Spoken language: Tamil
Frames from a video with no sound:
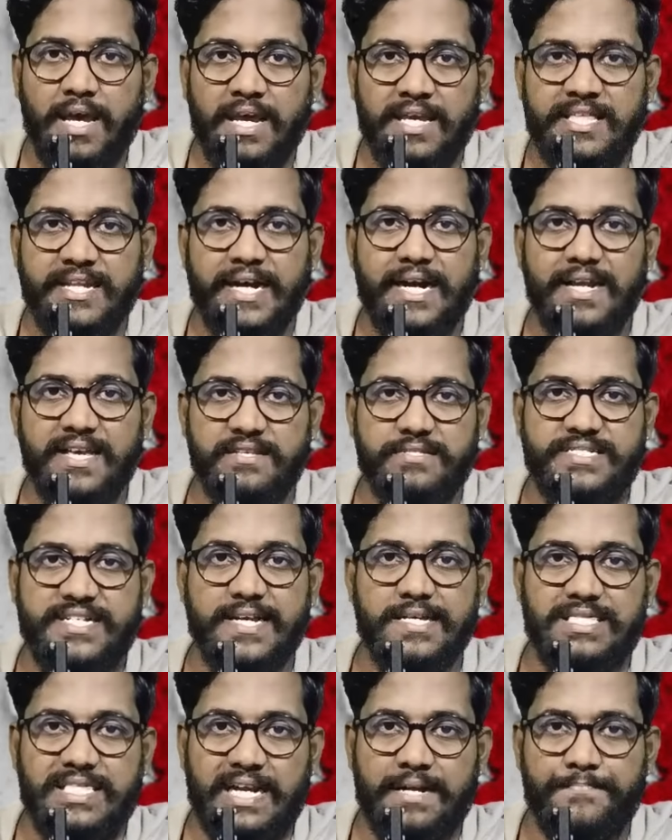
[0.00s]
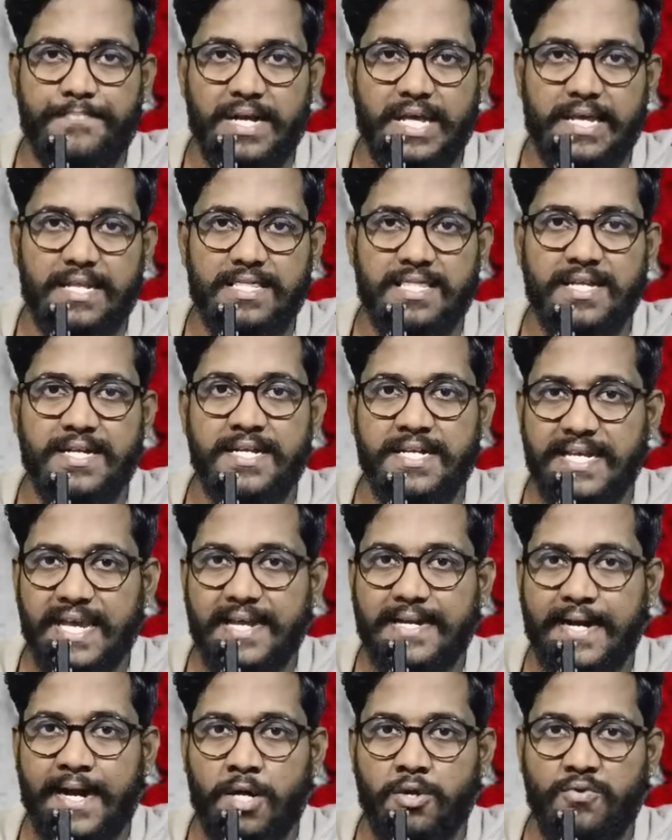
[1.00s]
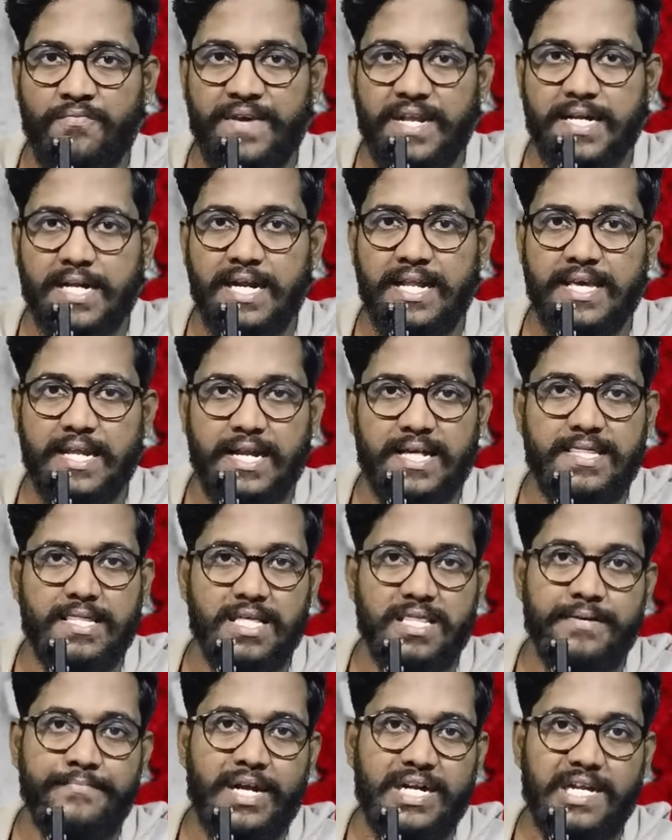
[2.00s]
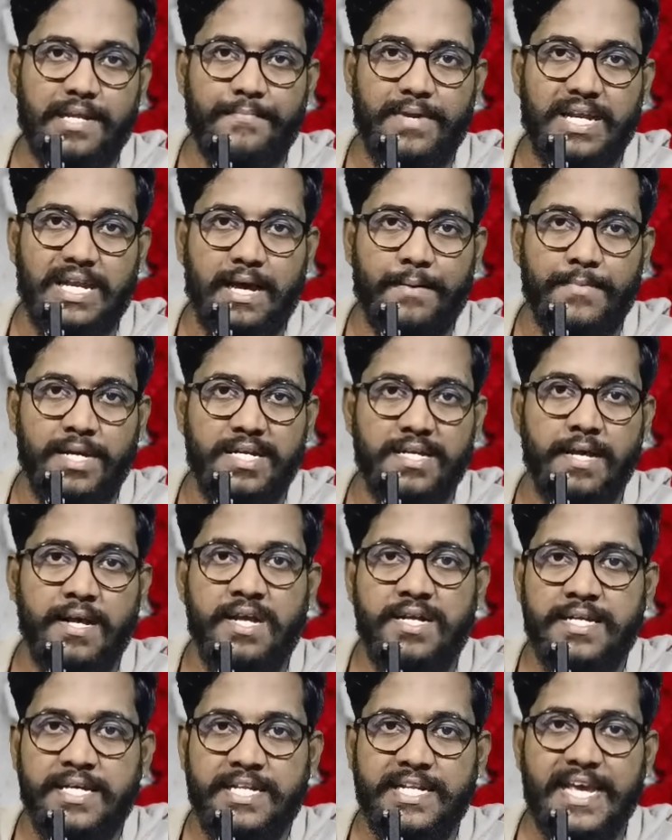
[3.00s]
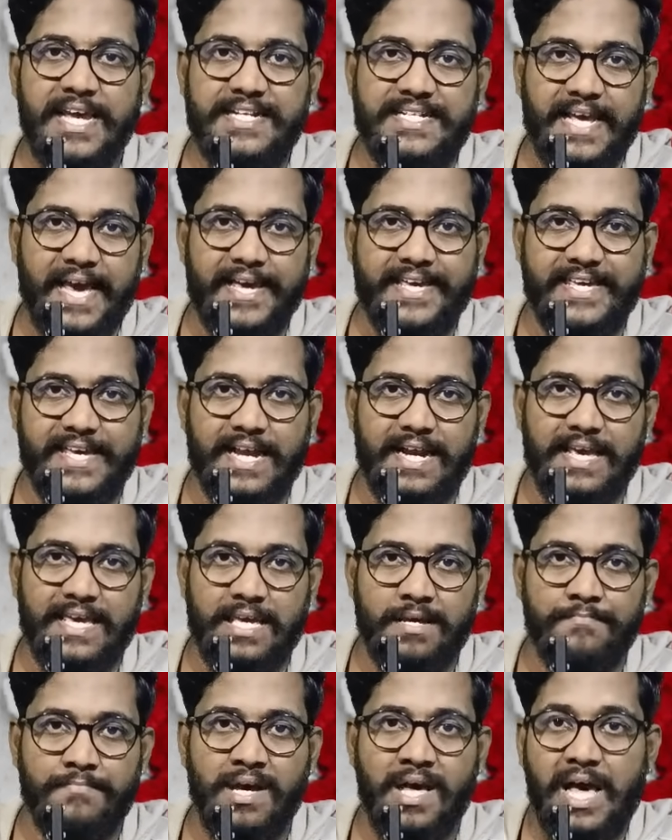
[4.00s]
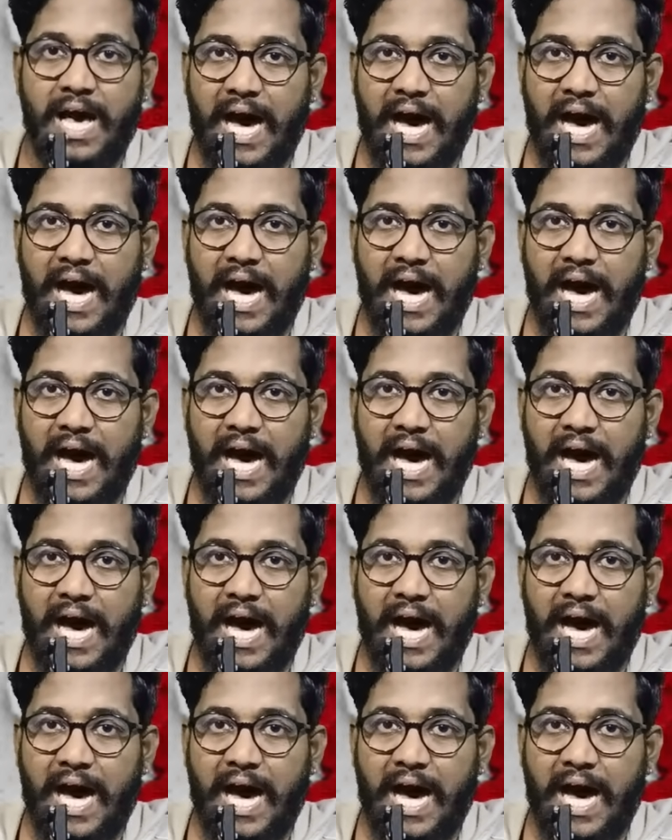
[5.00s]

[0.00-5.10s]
இதனால் இஸ்ரேல் தரப்பில் இருந்து நிறைய ராணுவ வீரர்களை இழந்தது மட்டுமில்லாமல் நிறைய டேங்கியலையும்